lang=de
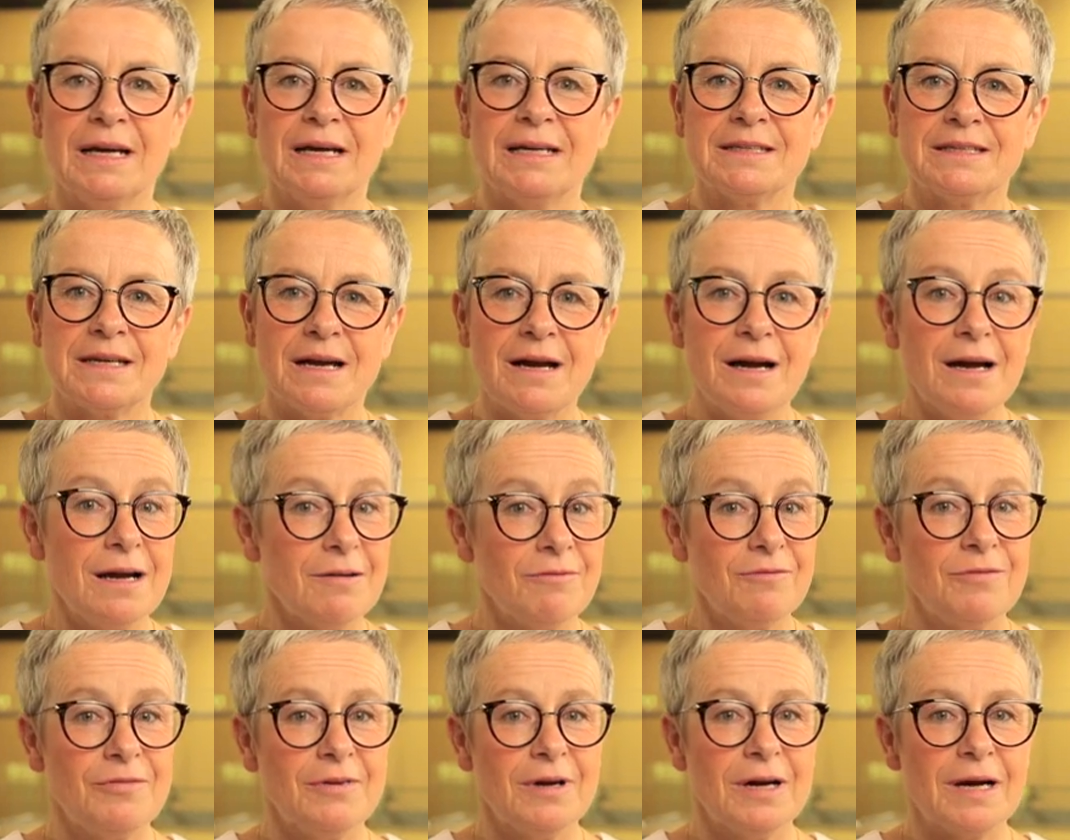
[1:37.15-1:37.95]
Daher
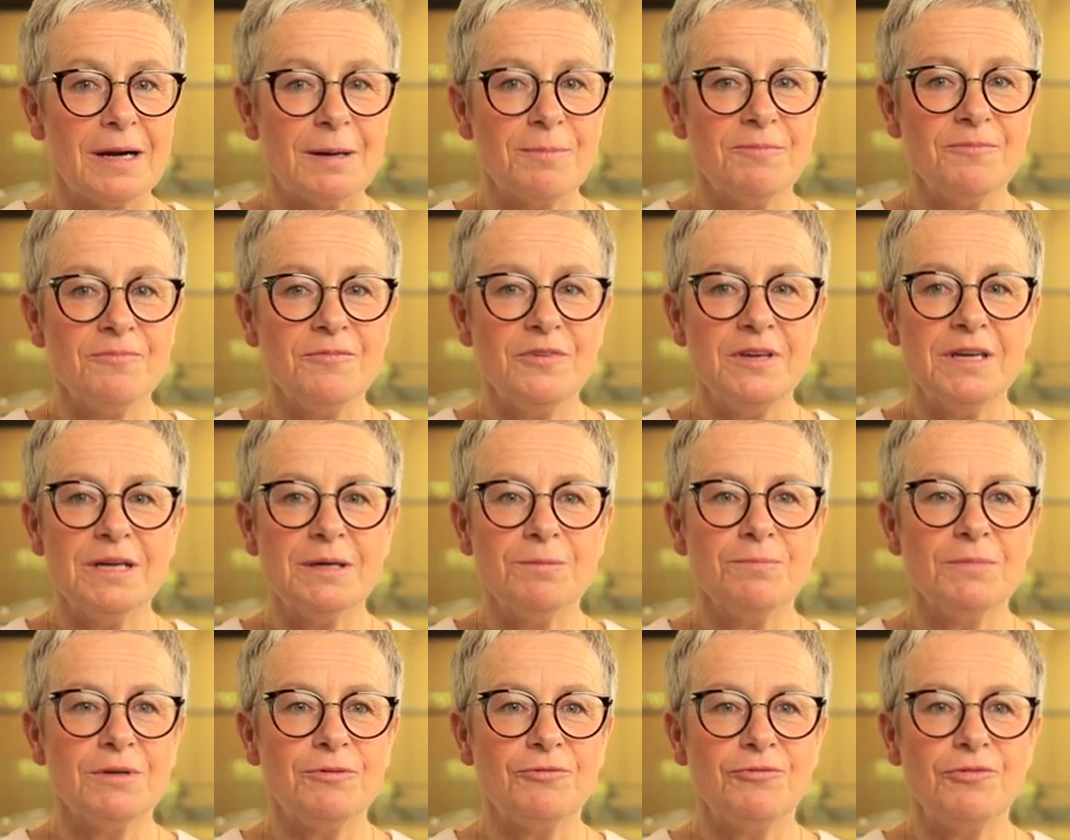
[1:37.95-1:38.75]
haben wir
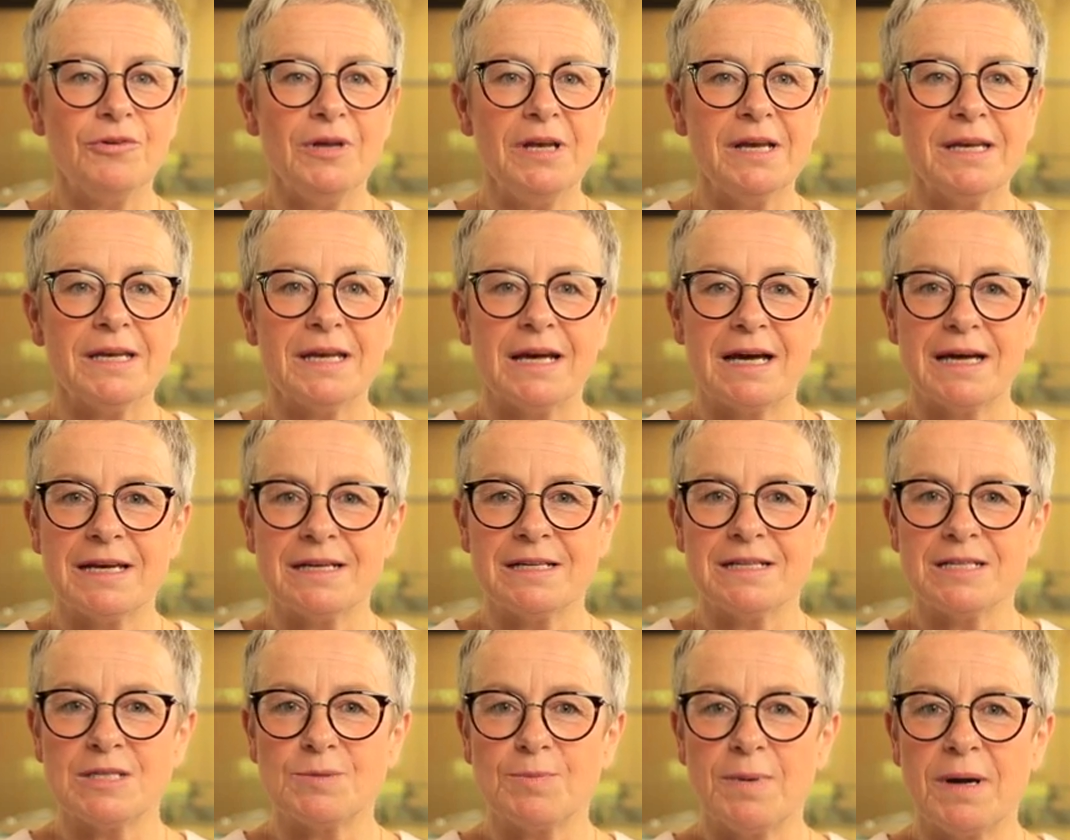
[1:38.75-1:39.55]
mit vielen
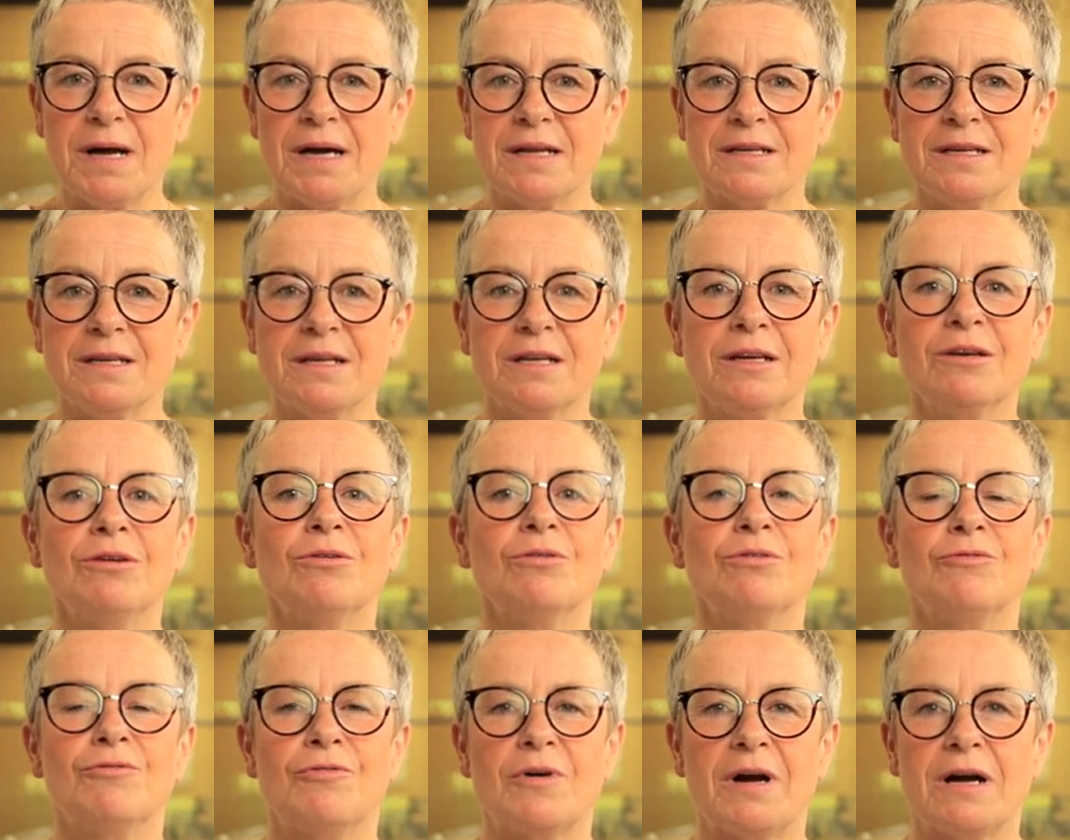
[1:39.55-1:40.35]
Handelspartnern
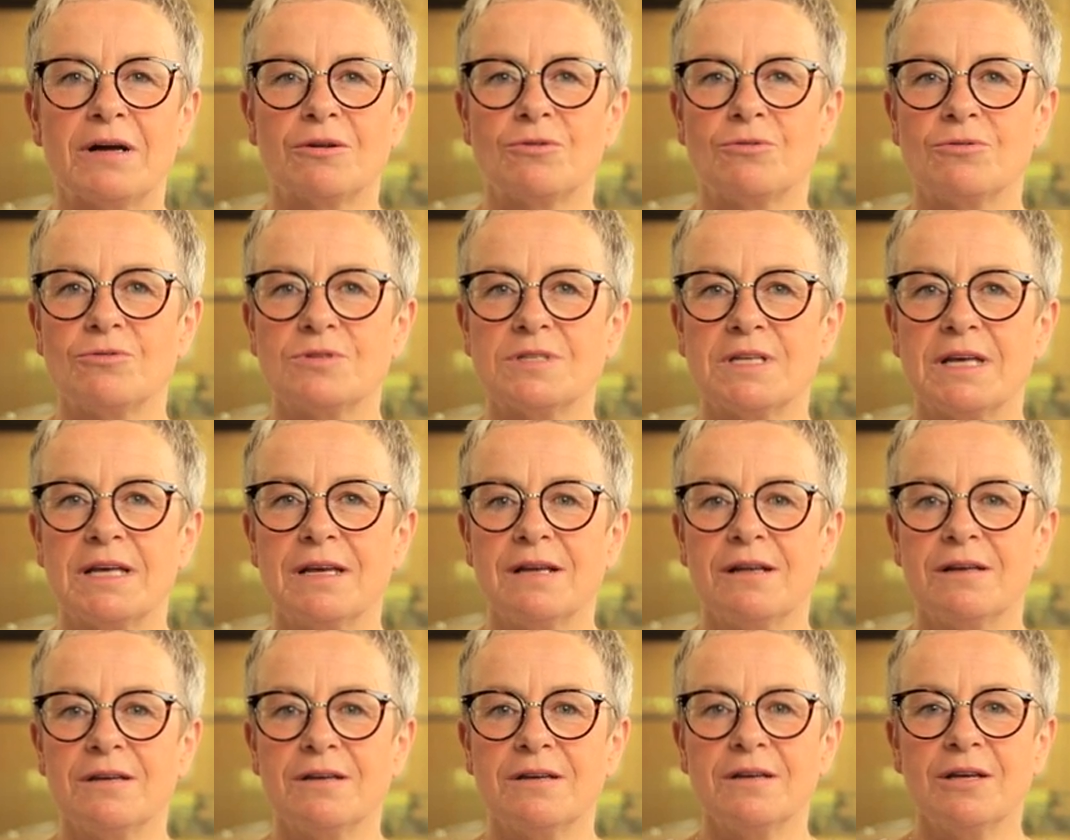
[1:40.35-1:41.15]
und
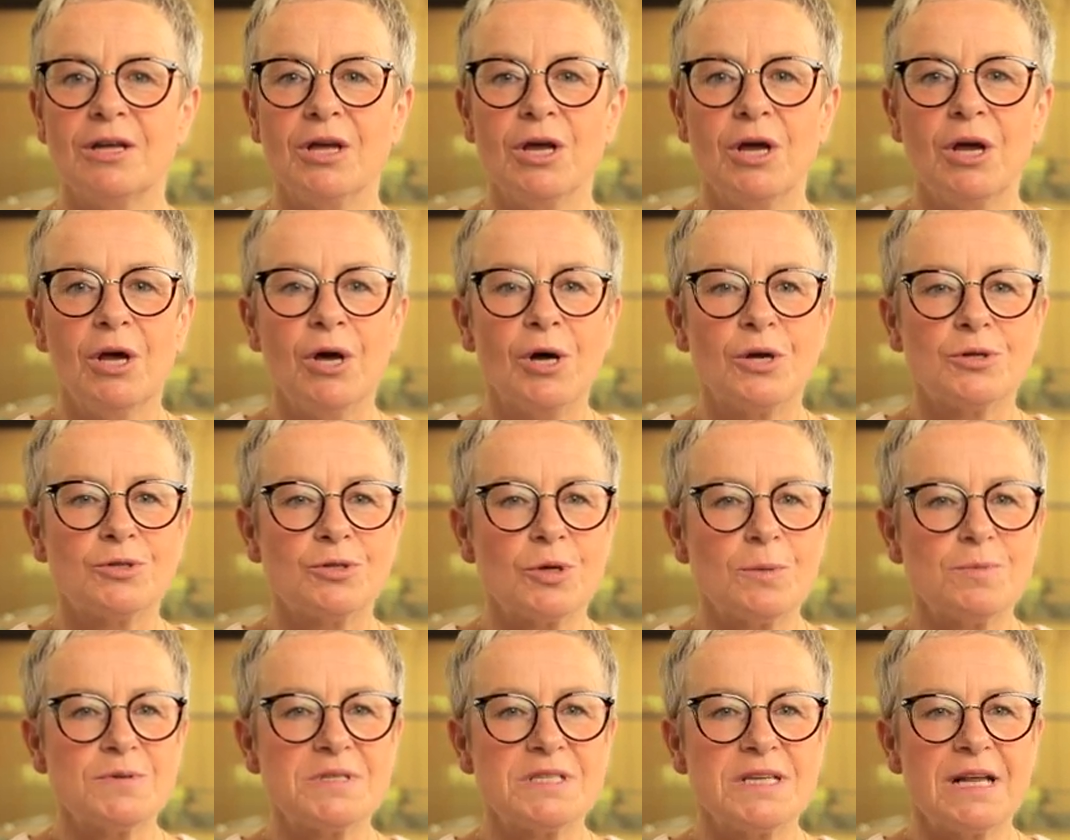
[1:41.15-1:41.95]
Fachgroßhändlern
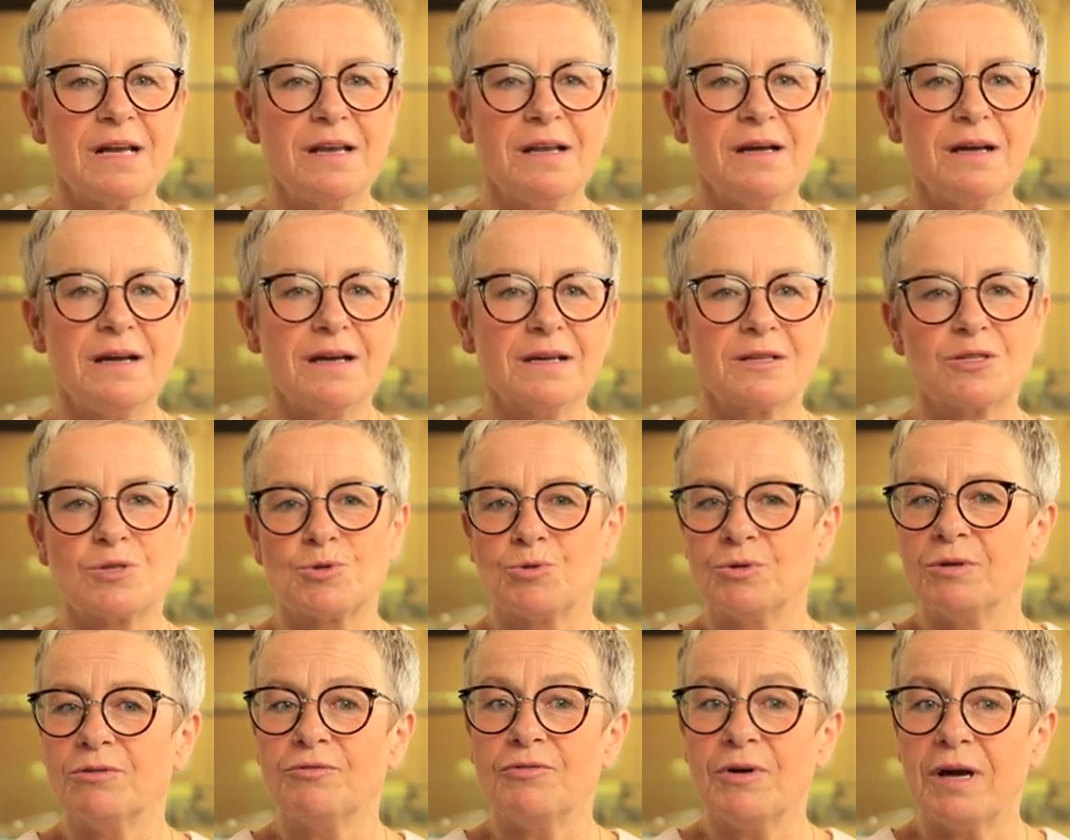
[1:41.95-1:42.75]

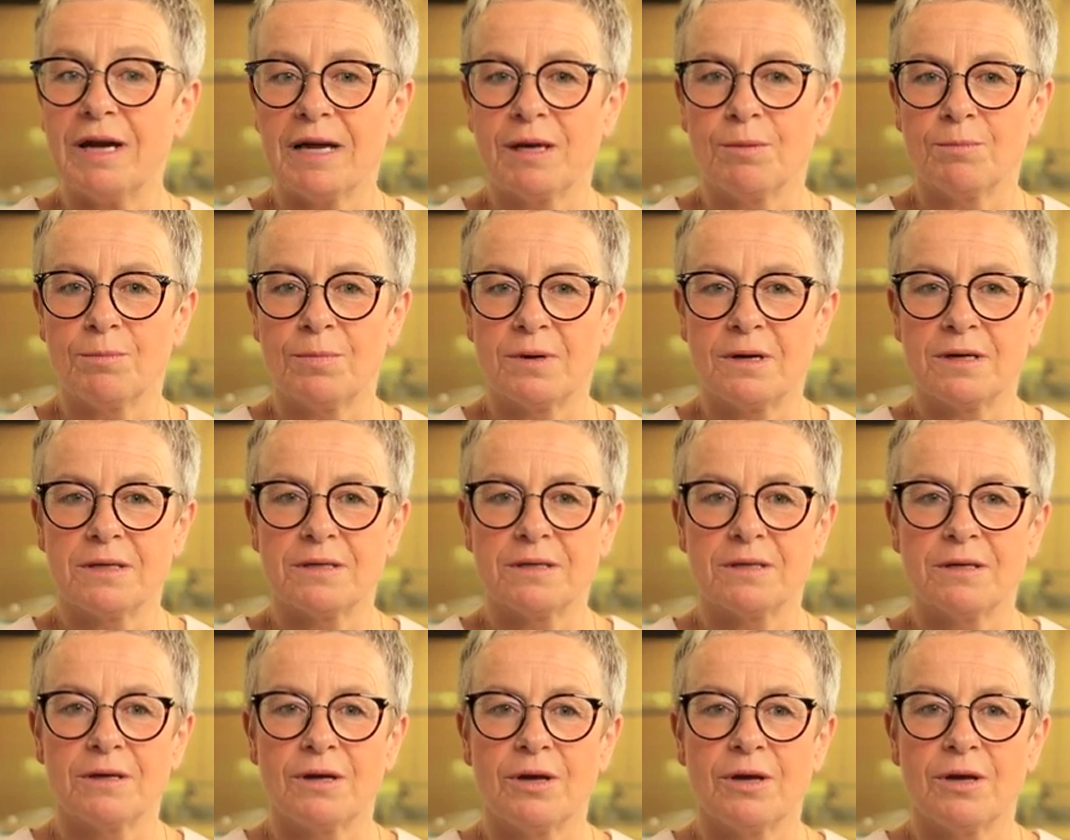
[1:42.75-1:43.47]
Topseller-Aktionen vereinbart.